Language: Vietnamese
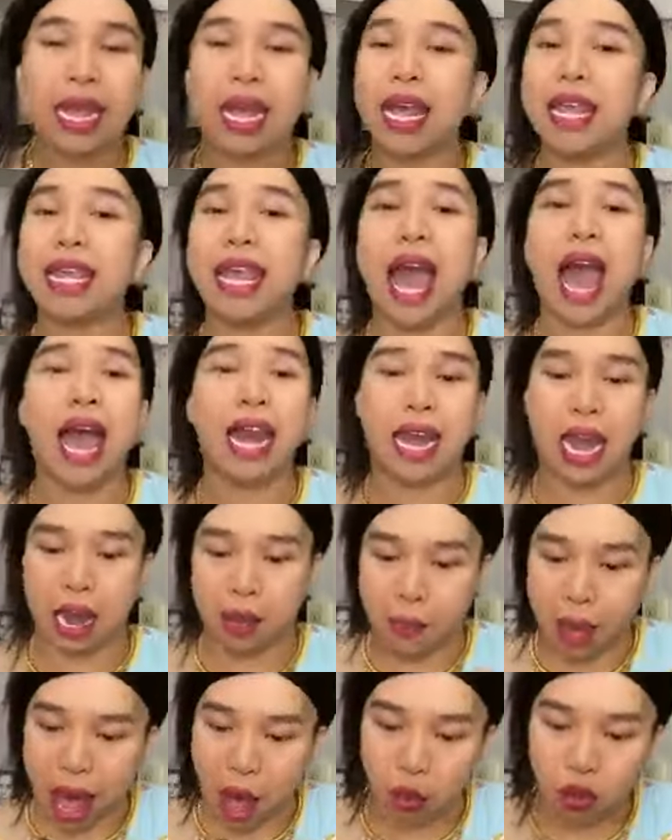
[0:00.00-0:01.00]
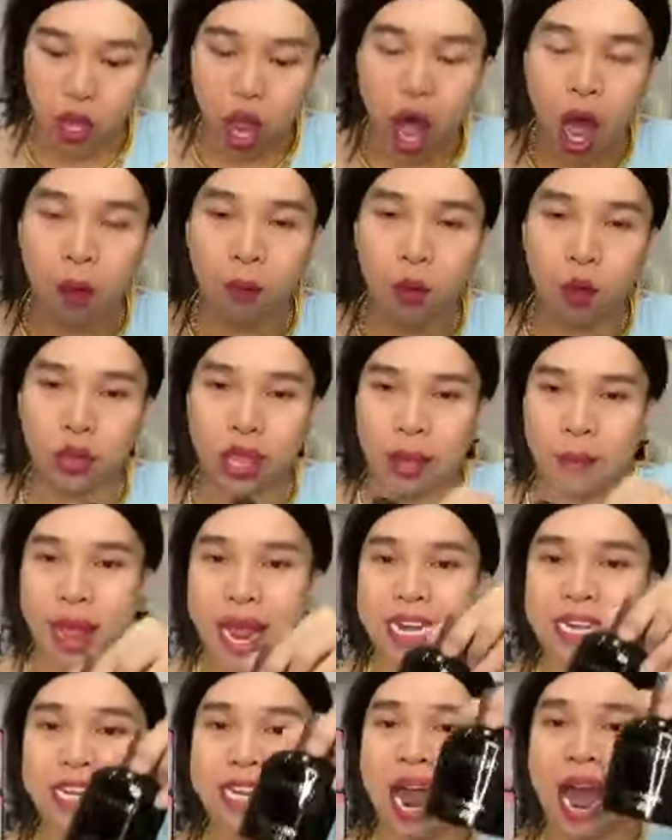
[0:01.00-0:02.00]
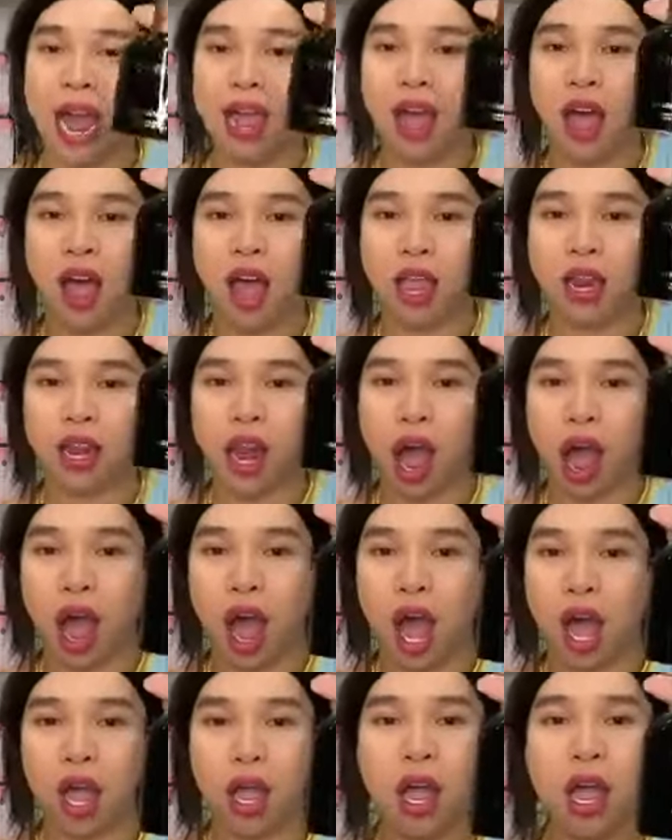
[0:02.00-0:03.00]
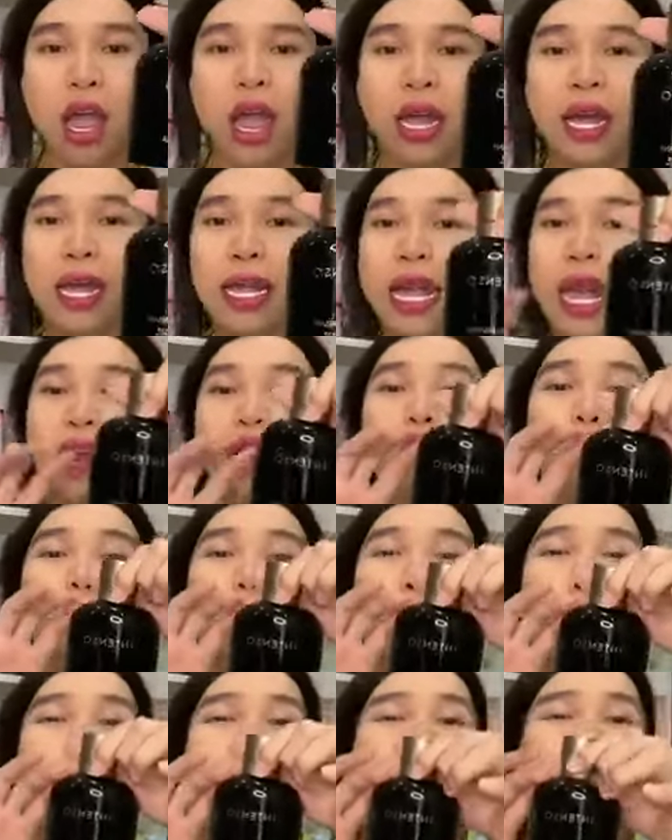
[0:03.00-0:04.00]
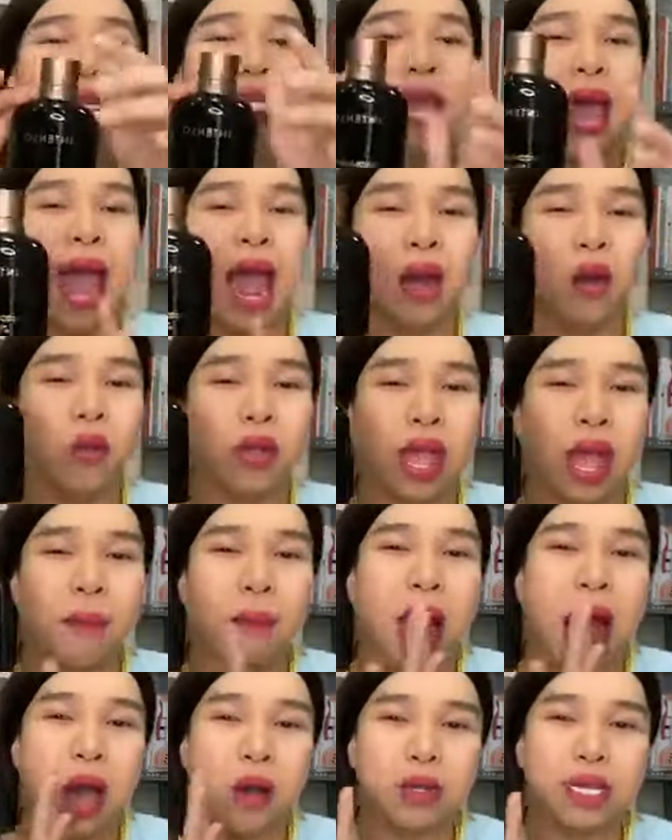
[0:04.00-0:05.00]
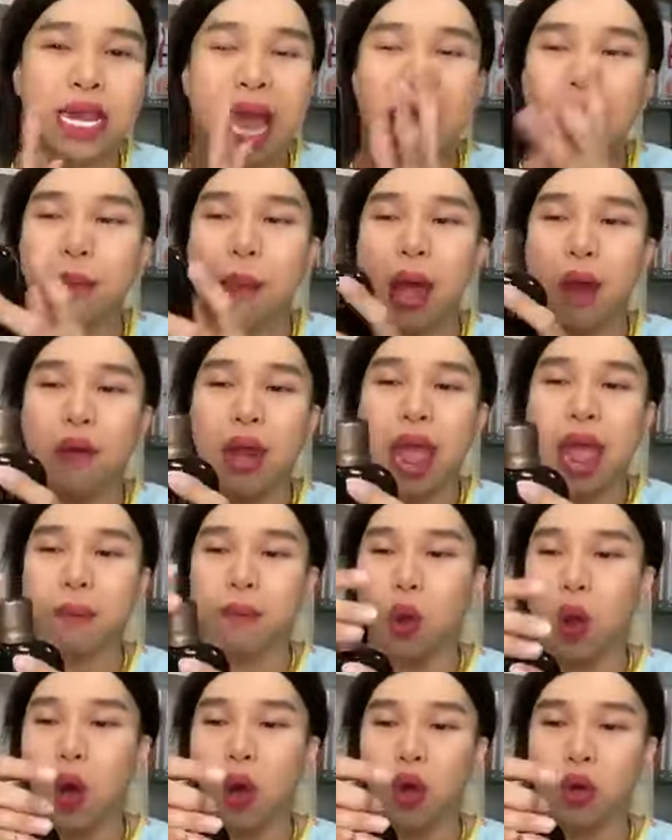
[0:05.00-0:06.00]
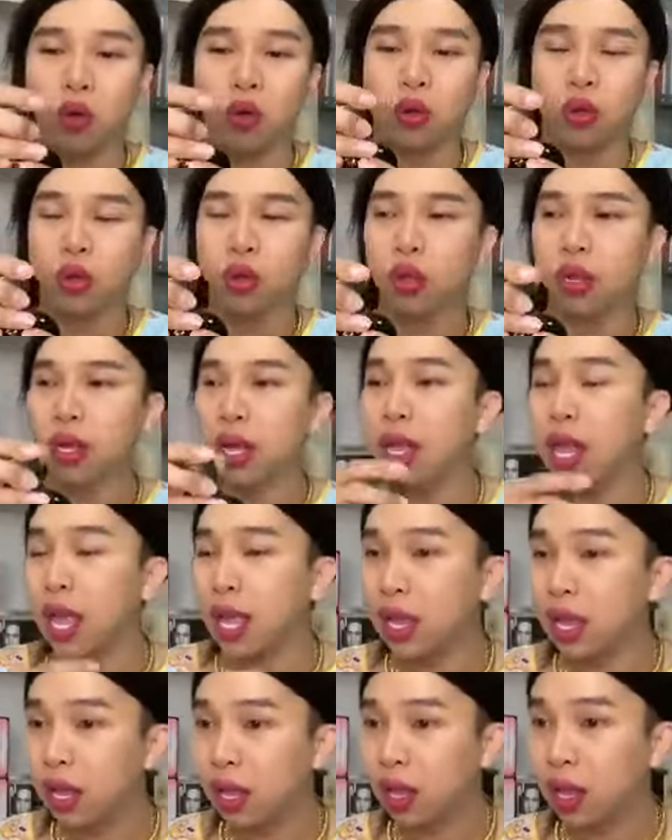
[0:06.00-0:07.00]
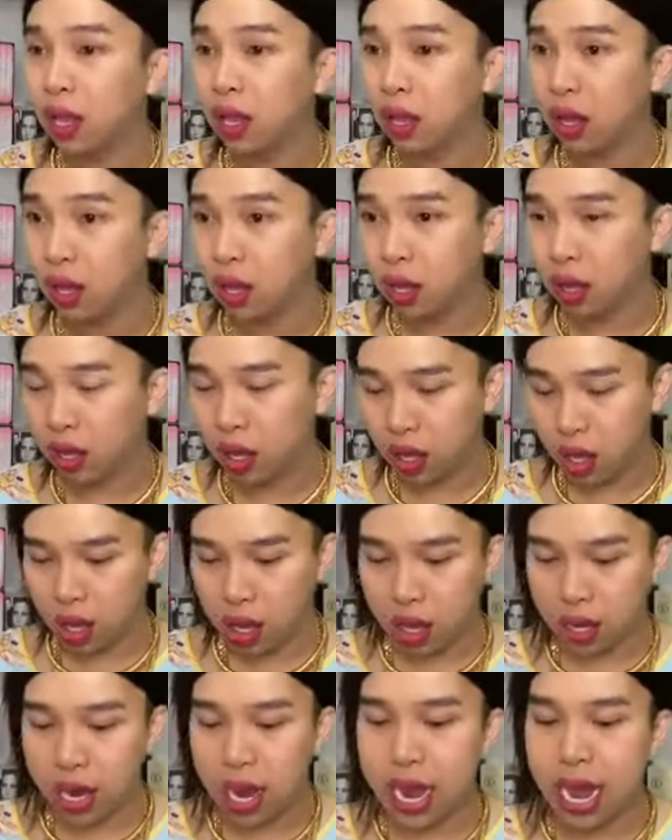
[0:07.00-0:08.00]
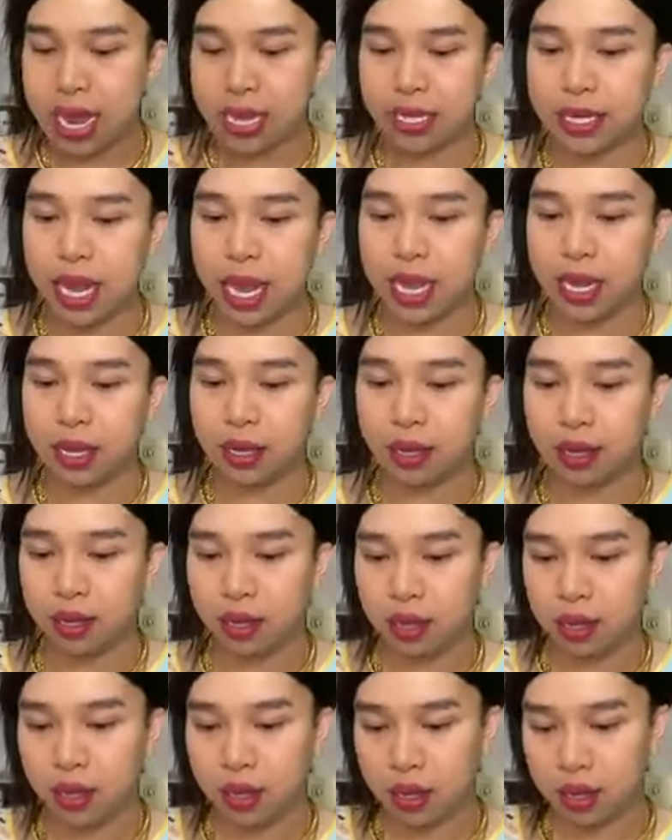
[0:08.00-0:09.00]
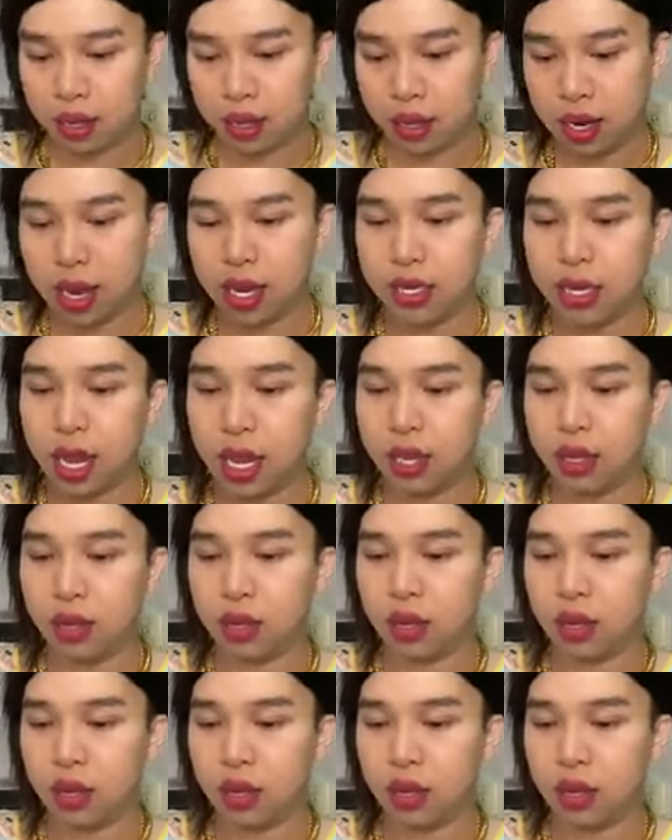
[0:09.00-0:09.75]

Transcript: cái chai này là bao thơm luôn nha mấy anh trai ơi đó cái chai nước hoa bao sang luôn nha bao sang bao đẹp luôn cái gì cái này gì D&G D&G